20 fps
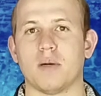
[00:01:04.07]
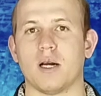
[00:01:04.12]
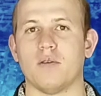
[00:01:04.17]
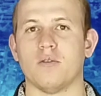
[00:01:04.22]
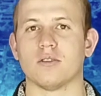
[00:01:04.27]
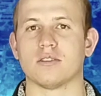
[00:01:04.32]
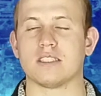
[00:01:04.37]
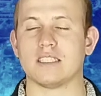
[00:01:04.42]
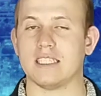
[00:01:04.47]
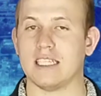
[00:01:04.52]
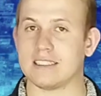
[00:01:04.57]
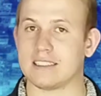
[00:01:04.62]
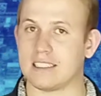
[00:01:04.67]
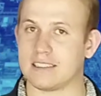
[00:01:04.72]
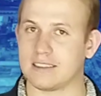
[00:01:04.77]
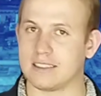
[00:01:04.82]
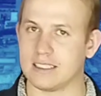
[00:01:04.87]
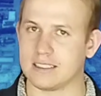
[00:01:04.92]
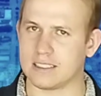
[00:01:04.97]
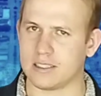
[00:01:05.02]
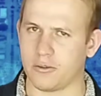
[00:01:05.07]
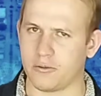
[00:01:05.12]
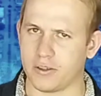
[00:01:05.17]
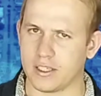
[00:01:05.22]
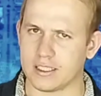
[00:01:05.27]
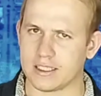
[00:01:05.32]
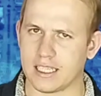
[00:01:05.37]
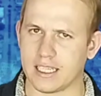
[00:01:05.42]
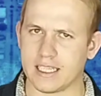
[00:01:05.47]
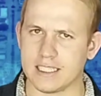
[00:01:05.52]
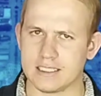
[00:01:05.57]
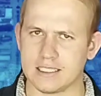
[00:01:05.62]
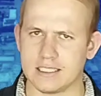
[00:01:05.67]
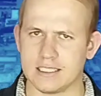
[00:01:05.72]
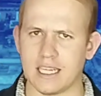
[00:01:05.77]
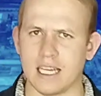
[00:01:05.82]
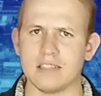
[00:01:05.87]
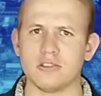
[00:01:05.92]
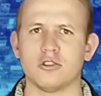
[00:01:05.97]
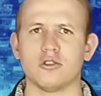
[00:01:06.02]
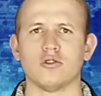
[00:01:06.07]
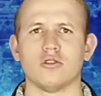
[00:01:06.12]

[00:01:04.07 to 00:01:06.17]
para você nessa terça-feira, tá recheado de